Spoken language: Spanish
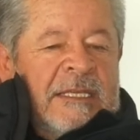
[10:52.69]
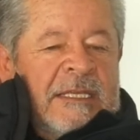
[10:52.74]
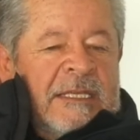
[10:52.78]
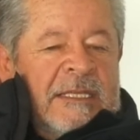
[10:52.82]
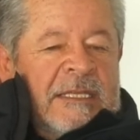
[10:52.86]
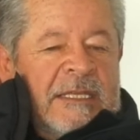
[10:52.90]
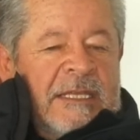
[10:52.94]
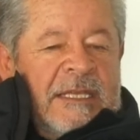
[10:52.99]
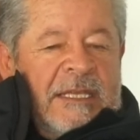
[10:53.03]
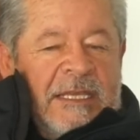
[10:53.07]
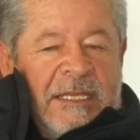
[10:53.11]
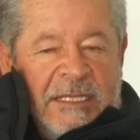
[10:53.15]

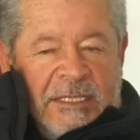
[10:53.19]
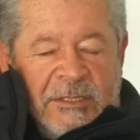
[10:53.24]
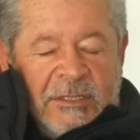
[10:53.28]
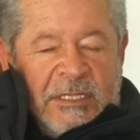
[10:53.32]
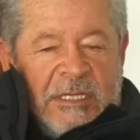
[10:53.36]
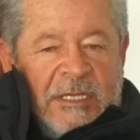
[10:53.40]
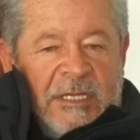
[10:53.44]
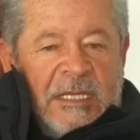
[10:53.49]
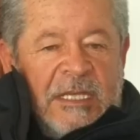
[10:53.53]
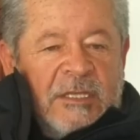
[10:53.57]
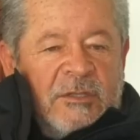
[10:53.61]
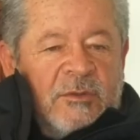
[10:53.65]
que,
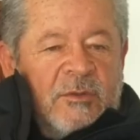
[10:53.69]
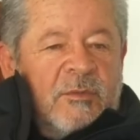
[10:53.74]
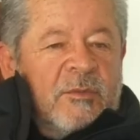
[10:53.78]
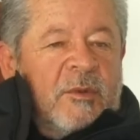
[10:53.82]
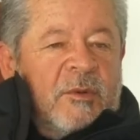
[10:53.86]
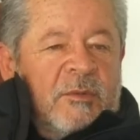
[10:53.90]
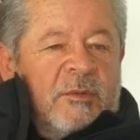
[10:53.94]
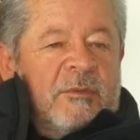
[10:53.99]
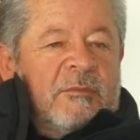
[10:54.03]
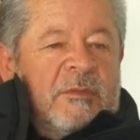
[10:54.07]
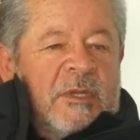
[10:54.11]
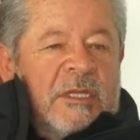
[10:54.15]
es, un
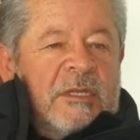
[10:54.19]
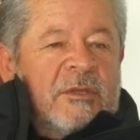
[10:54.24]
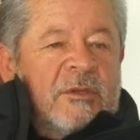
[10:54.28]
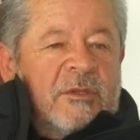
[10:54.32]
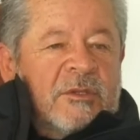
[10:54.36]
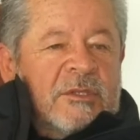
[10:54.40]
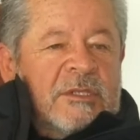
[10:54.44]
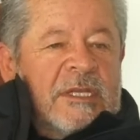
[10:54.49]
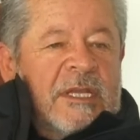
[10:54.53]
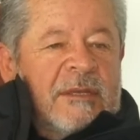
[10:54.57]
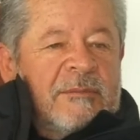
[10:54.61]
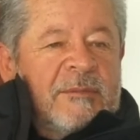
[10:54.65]
movimiento
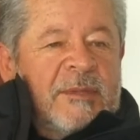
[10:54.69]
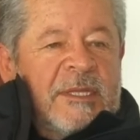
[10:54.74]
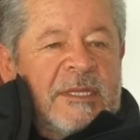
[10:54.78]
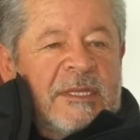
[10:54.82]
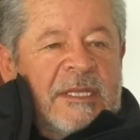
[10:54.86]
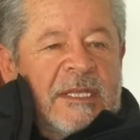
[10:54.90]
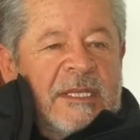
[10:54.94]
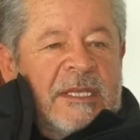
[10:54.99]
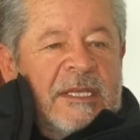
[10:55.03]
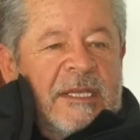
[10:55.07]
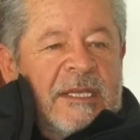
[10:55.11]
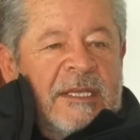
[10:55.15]

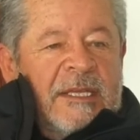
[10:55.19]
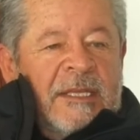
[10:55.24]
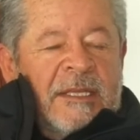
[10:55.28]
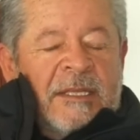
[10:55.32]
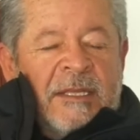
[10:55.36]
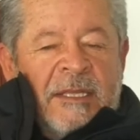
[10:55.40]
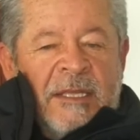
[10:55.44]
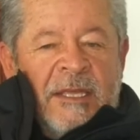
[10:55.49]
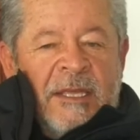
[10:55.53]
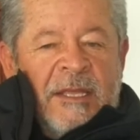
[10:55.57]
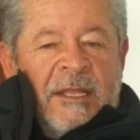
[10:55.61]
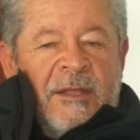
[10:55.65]
realmente que
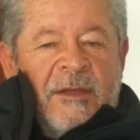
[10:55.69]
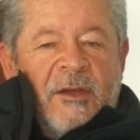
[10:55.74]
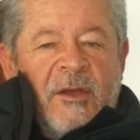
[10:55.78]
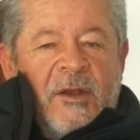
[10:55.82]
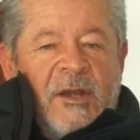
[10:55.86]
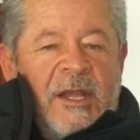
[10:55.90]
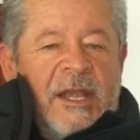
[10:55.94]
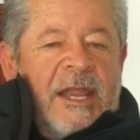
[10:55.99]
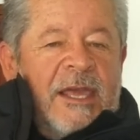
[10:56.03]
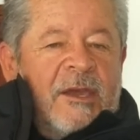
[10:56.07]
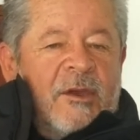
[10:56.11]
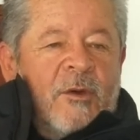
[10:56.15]

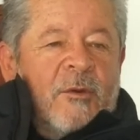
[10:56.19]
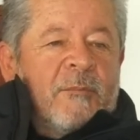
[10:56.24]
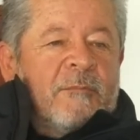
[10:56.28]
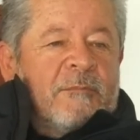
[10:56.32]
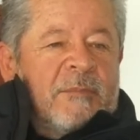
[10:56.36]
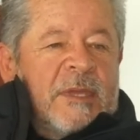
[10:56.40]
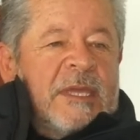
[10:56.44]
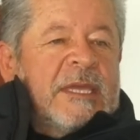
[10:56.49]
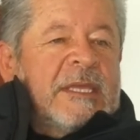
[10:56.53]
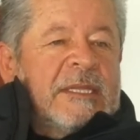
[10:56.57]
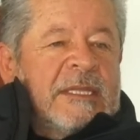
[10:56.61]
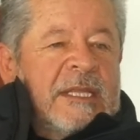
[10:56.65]
le
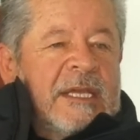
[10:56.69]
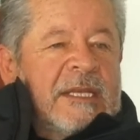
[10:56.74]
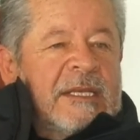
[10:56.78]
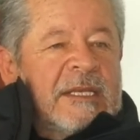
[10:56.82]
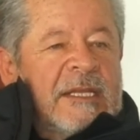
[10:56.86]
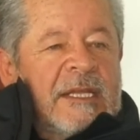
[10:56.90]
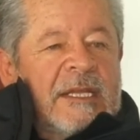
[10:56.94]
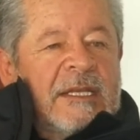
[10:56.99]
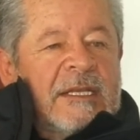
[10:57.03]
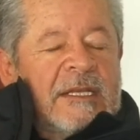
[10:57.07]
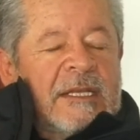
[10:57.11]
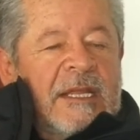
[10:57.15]
conviene
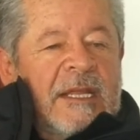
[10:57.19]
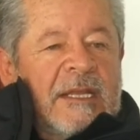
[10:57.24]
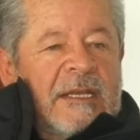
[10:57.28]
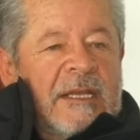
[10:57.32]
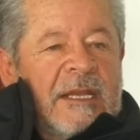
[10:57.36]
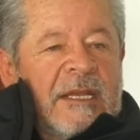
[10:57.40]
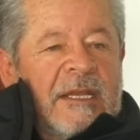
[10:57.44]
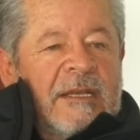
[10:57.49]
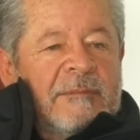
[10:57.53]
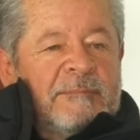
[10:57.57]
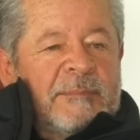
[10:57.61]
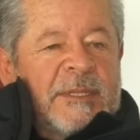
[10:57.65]

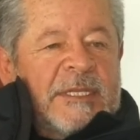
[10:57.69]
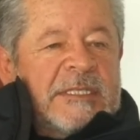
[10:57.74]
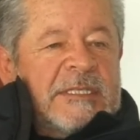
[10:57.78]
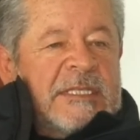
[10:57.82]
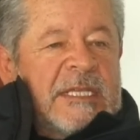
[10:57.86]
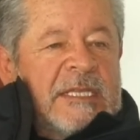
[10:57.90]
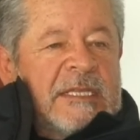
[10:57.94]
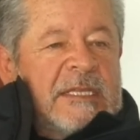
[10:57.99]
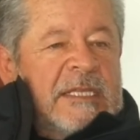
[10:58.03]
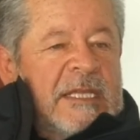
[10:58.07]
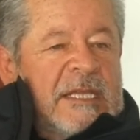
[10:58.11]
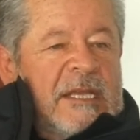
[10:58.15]
al,
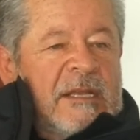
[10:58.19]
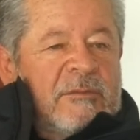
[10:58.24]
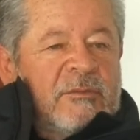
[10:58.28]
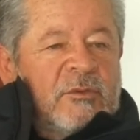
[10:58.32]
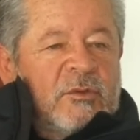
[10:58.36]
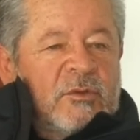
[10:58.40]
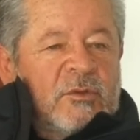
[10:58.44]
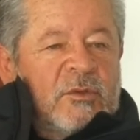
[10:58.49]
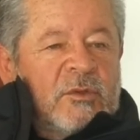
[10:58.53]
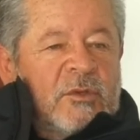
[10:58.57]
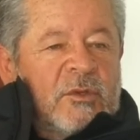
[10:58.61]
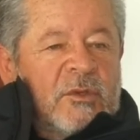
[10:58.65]
presente y al
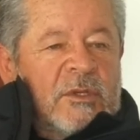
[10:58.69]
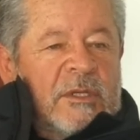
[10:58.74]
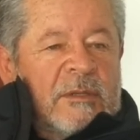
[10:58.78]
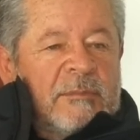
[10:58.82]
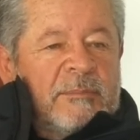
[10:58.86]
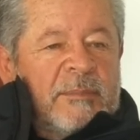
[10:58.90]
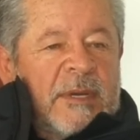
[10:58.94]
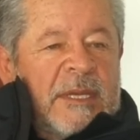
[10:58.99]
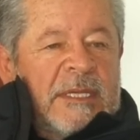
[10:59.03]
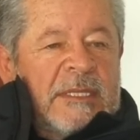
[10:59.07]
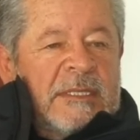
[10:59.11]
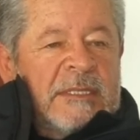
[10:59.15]
futuro del
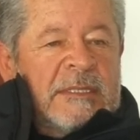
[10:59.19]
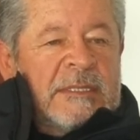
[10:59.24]
país.